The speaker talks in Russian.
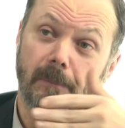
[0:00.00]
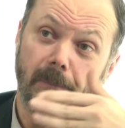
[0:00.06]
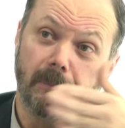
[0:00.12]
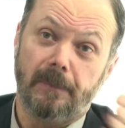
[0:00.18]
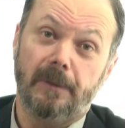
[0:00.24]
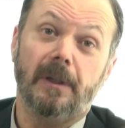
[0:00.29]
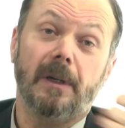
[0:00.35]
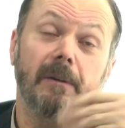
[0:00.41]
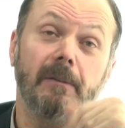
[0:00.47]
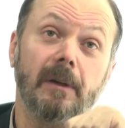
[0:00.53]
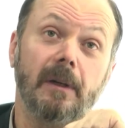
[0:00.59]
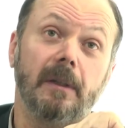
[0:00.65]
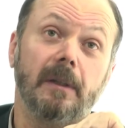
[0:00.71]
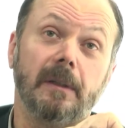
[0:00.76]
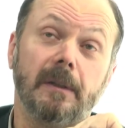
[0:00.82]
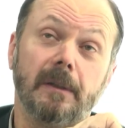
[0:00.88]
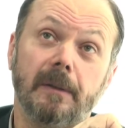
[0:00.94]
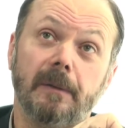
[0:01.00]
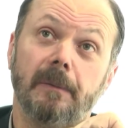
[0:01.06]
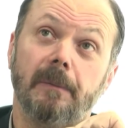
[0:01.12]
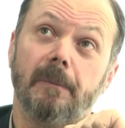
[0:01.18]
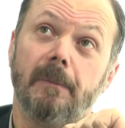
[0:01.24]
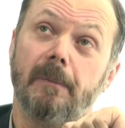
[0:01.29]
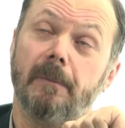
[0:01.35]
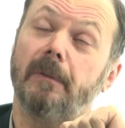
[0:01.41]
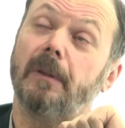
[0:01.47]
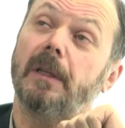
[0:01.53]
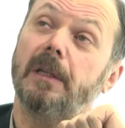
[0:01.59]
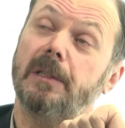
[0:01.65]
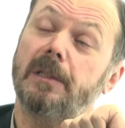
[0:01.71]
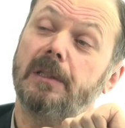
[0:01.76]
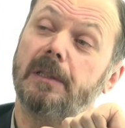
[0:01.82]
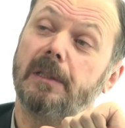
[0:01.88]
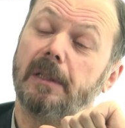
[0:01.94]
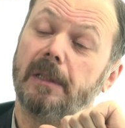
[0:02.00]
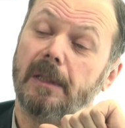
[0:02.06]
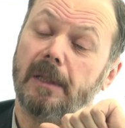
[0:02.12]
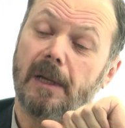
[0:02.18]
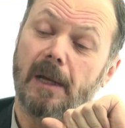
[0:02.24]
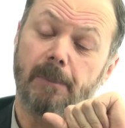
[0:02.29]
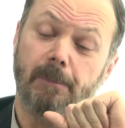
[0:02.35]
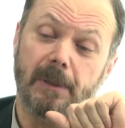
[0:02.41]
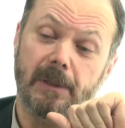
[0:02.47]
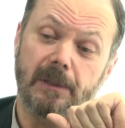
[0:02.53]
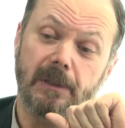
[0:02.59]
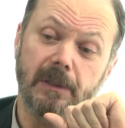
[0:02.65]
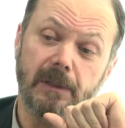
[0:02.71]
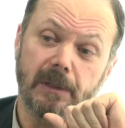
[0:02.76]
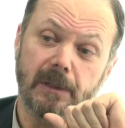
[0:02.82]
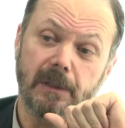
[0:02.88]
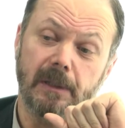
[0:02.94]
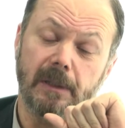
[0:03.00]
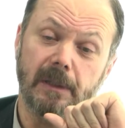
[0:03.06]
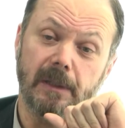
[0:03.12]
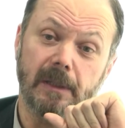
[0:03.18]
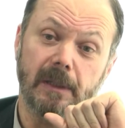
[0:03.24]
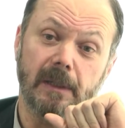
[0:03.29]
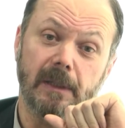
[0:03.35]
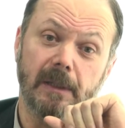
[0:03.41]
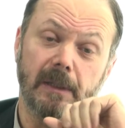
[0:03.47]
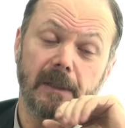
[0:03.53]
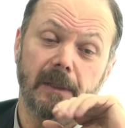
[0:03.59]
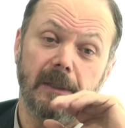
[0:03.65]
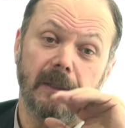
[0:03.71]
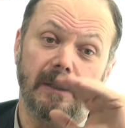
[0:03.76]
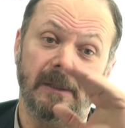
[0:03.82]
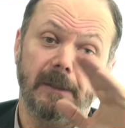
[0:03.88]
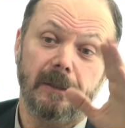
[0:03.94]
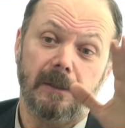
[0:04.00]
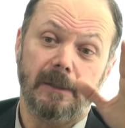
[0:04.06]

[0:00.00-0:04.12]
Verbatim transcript: даровала власть оппозиции, как и,